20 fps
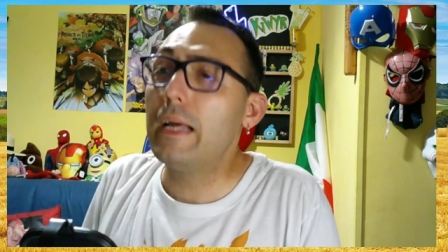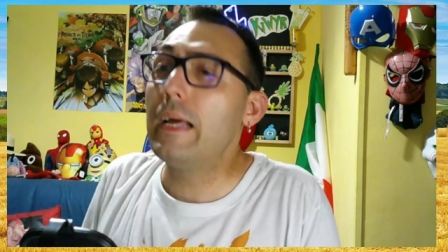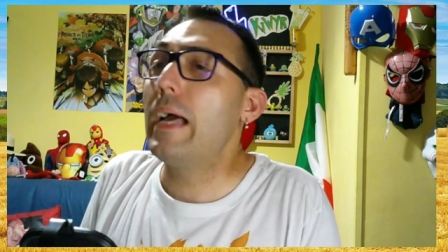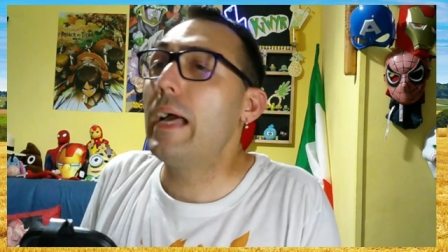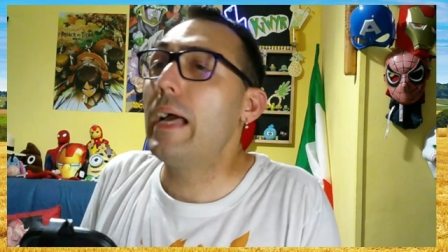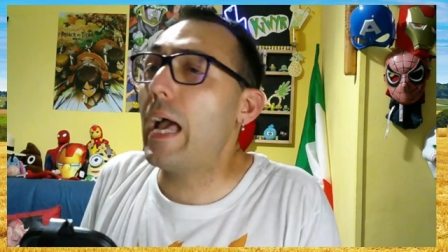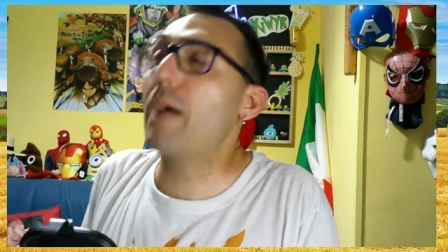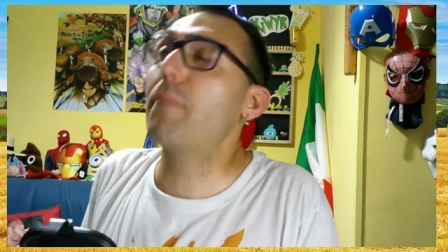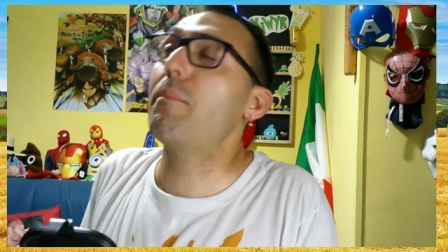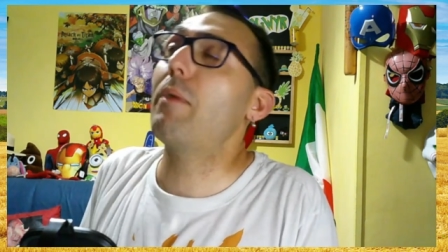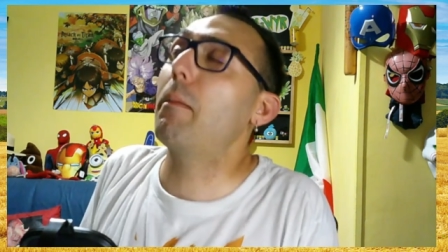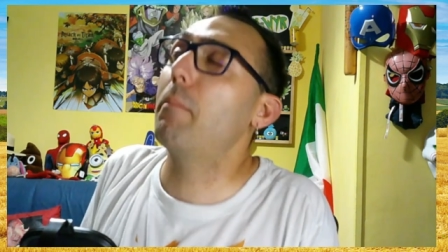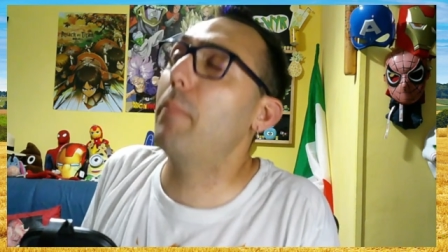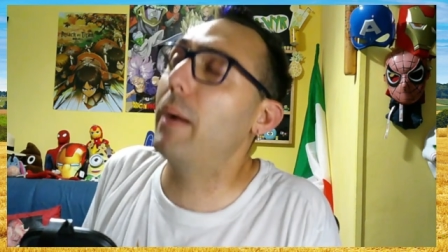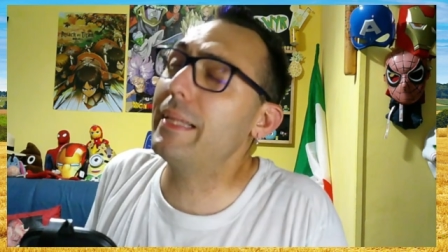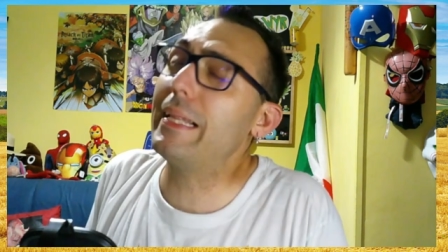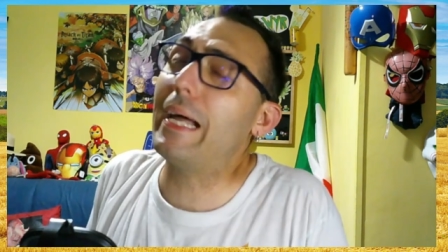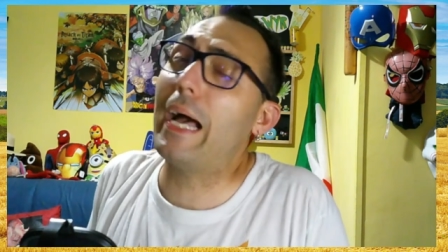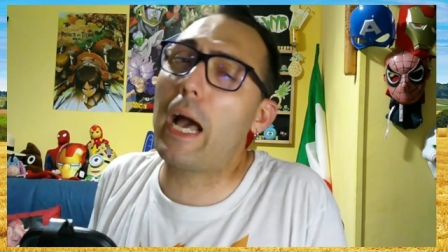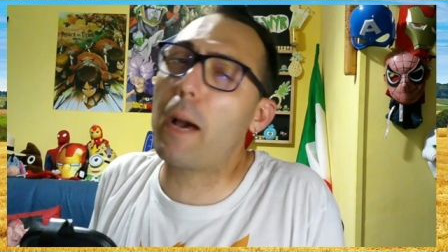E eh vabbè,
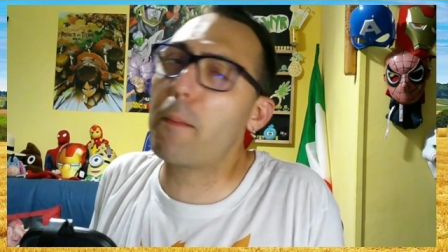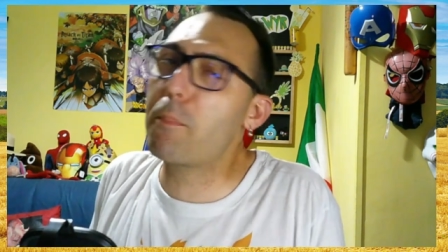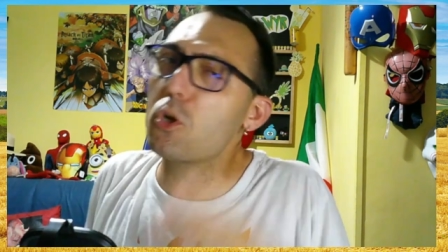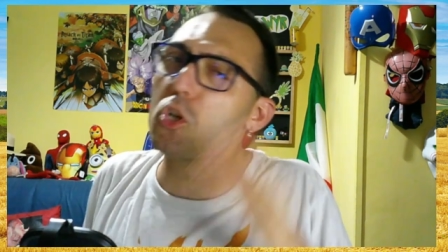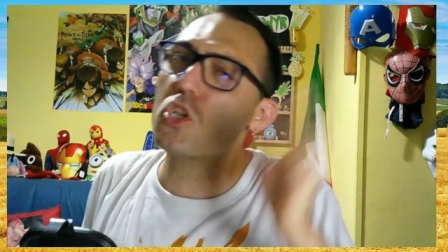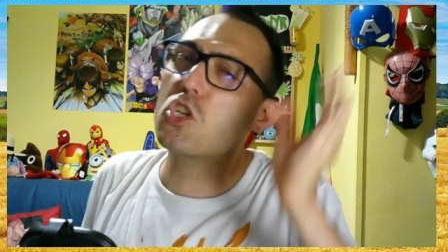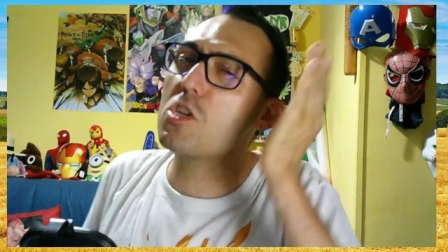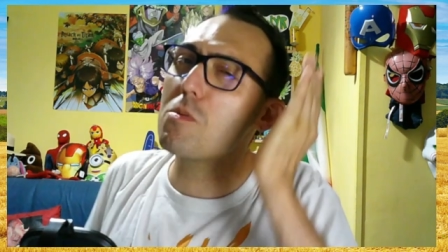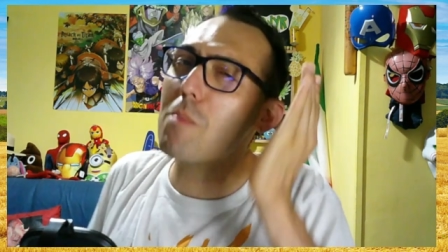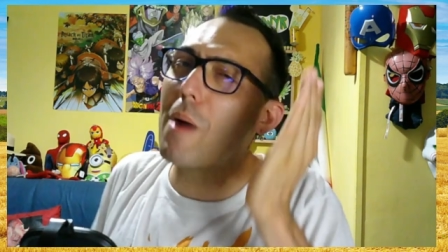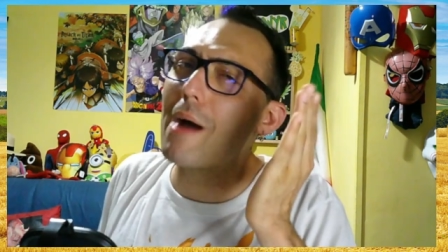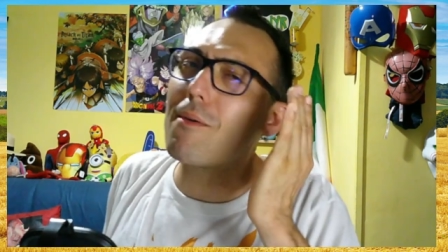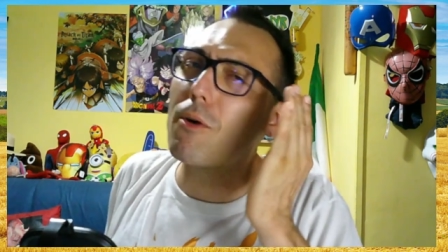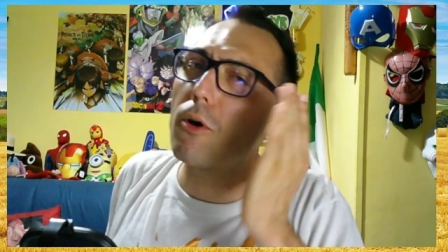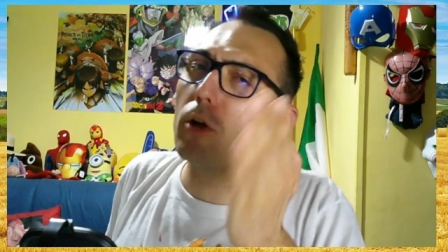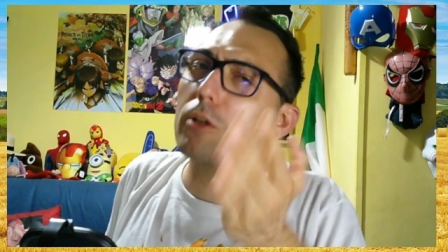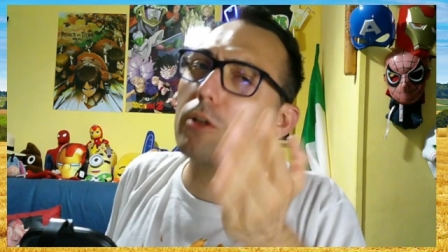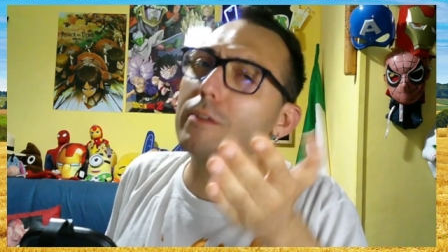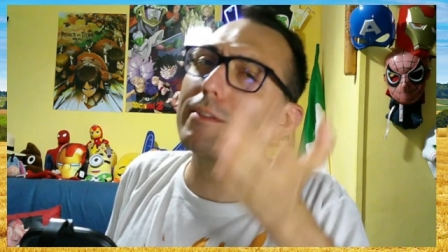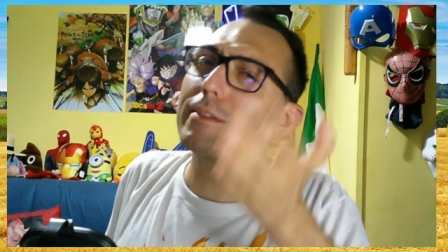dai, la prossima
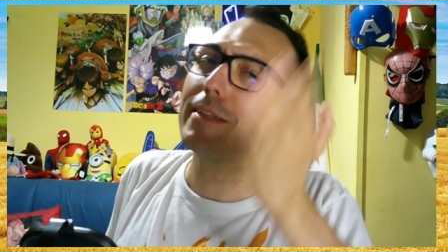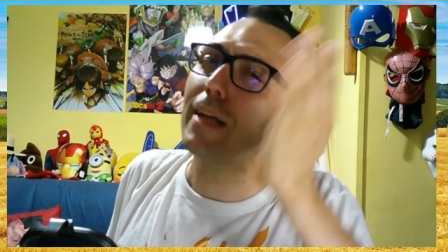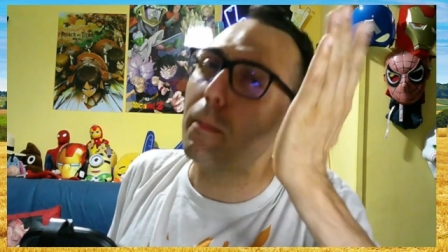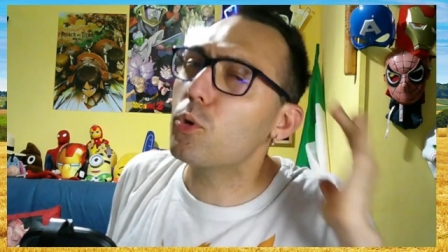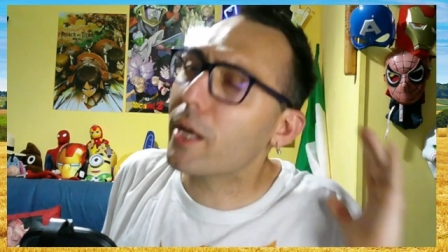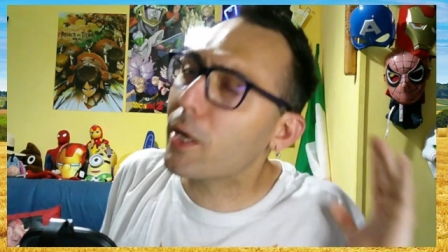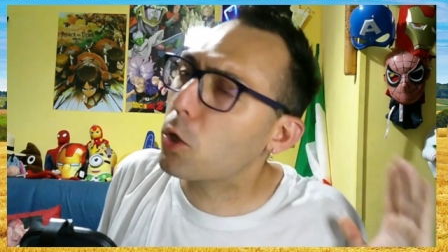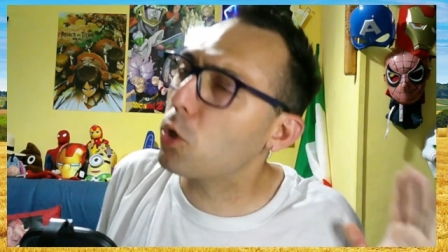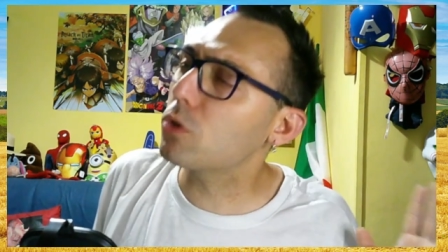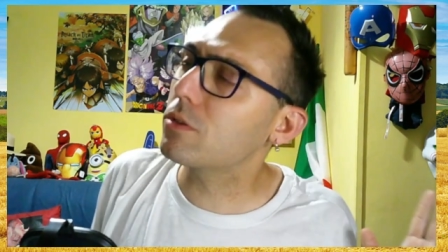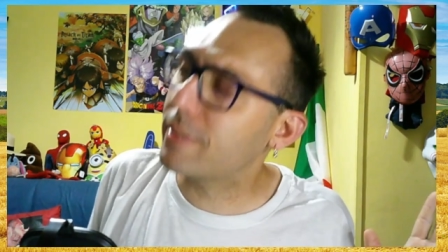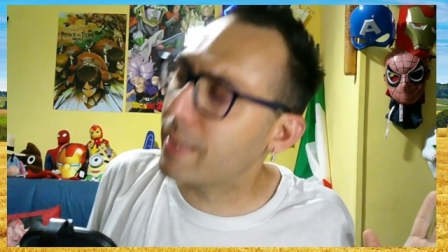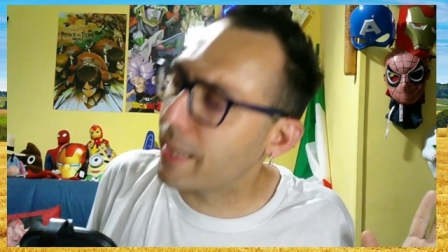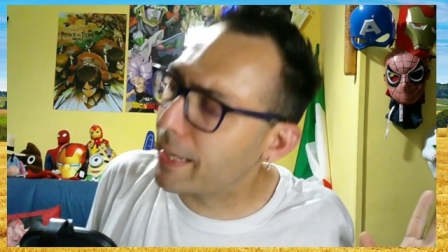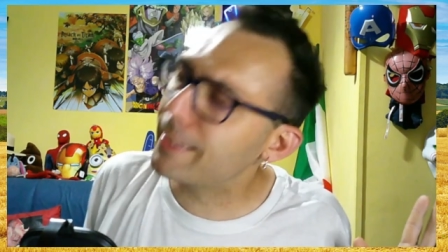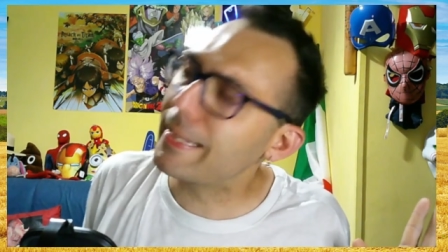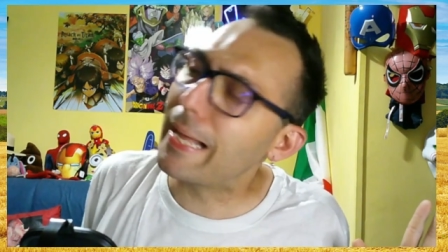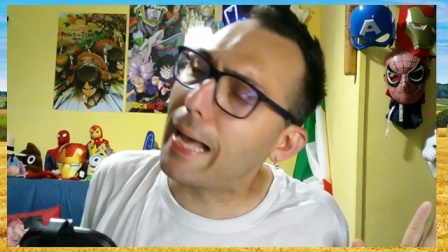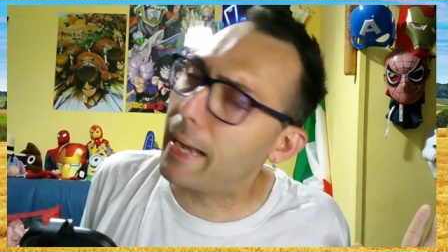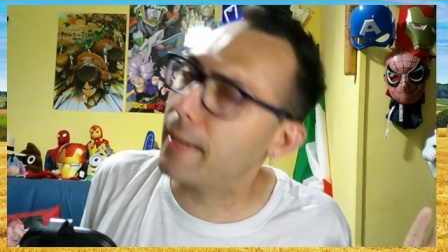volta pure con te,
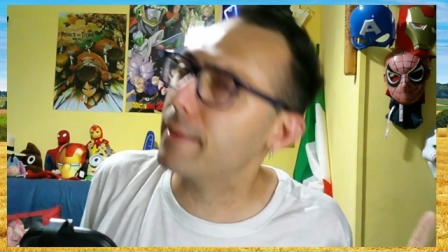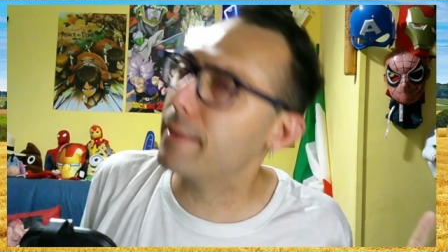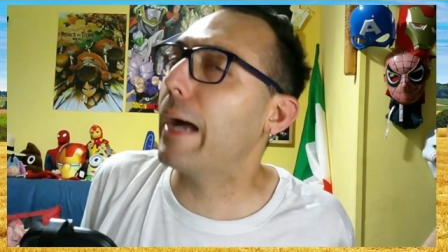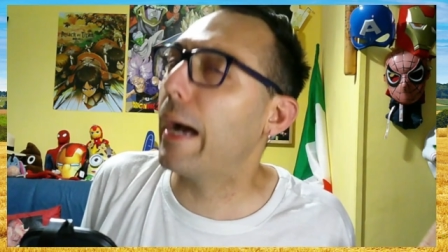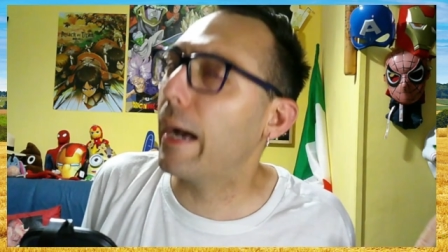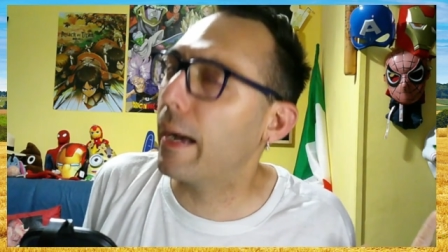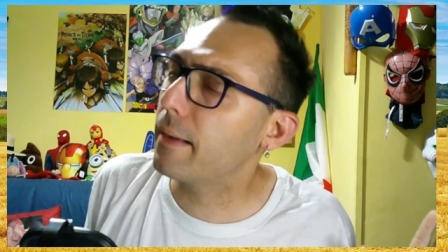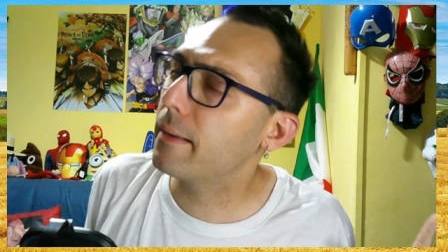dai, dai.